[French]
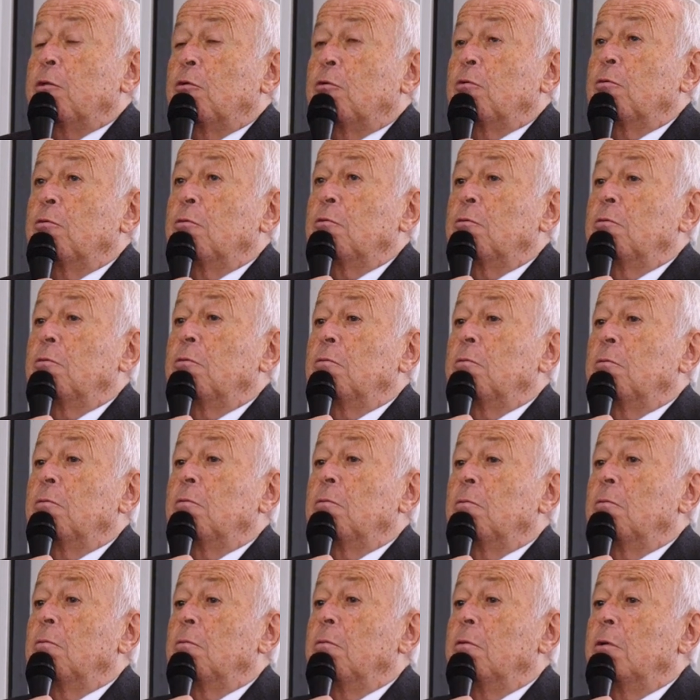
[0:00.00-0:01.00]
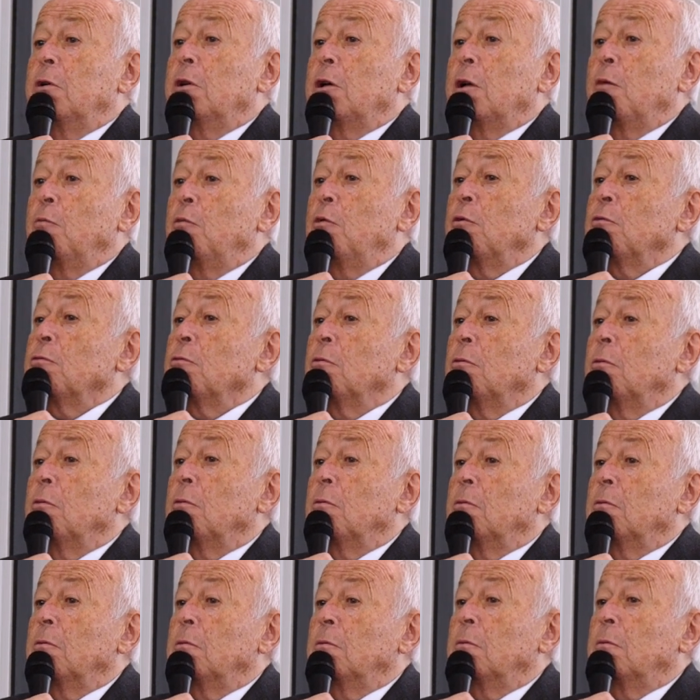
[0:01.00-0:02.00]
que également
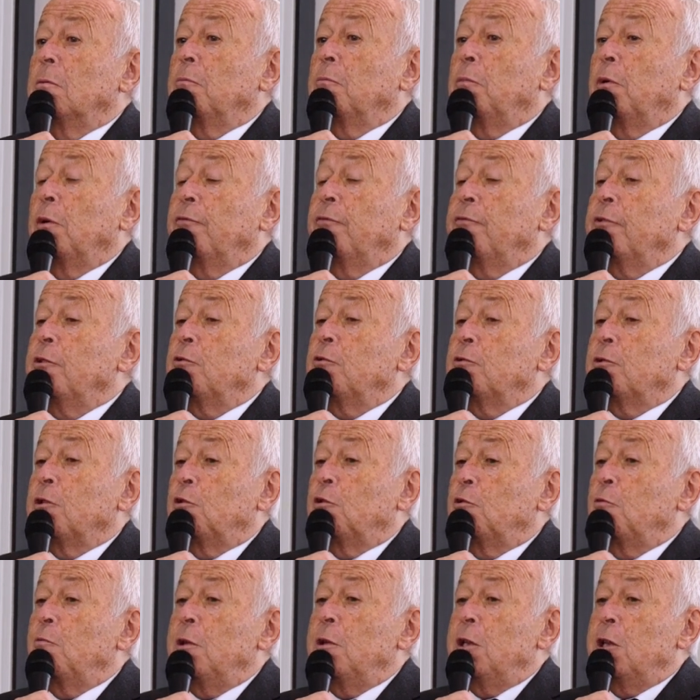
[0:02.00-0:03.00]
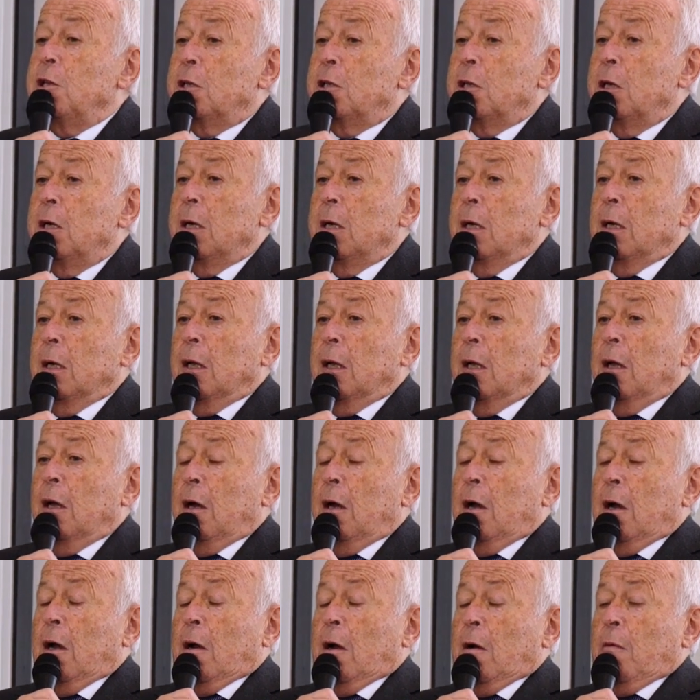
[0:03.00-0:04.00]
on profite de cette humilité
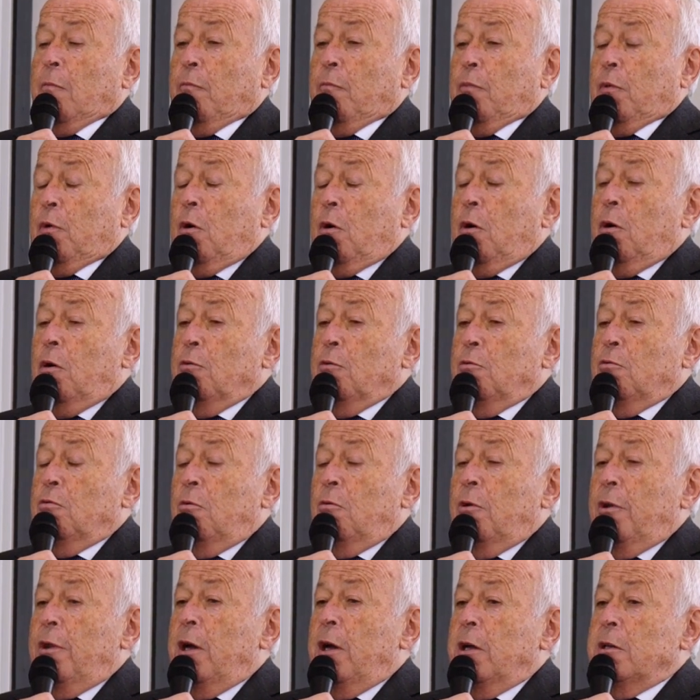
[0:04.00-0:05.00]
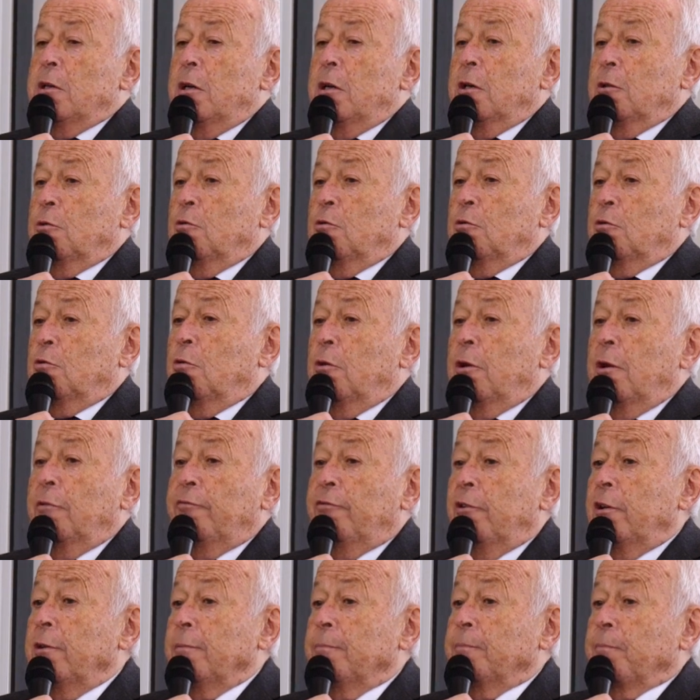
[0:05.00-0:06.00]
pour un retour en arrière sur ce qu'on a
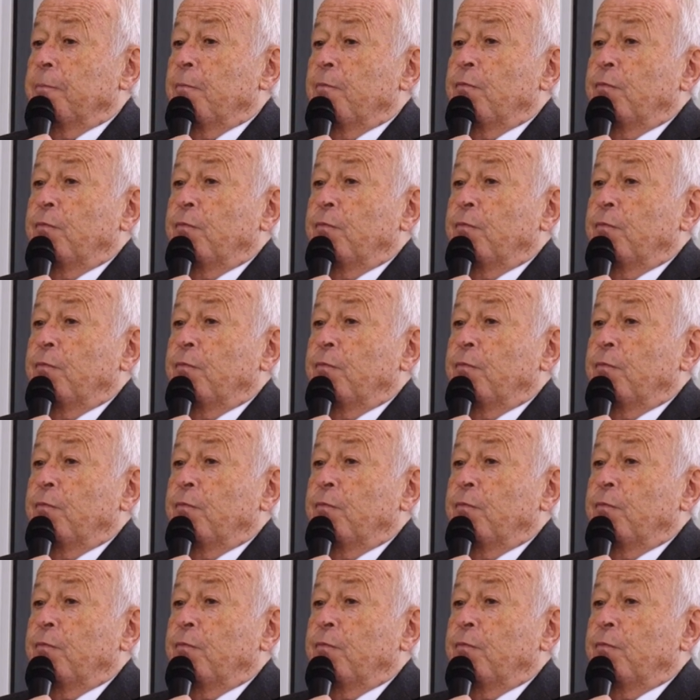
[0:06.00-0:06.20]
fait.